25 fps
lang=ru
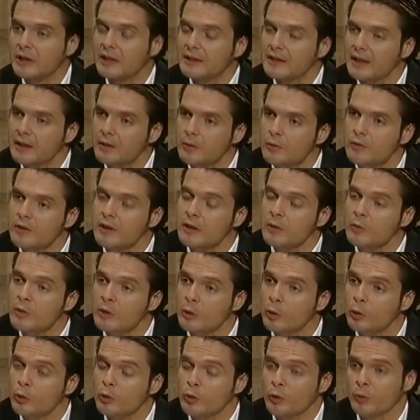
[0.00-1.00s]
но раз это
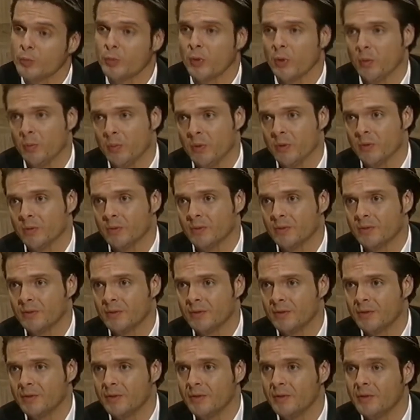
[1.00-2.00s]
дело семейное, то мне
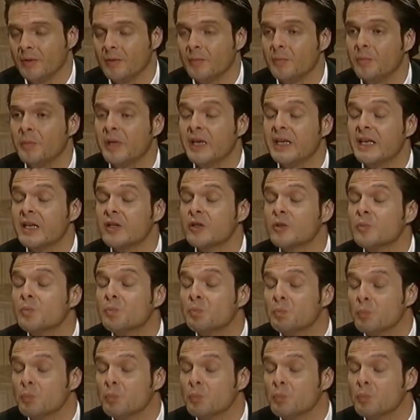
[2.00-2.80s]
стоит попробовать.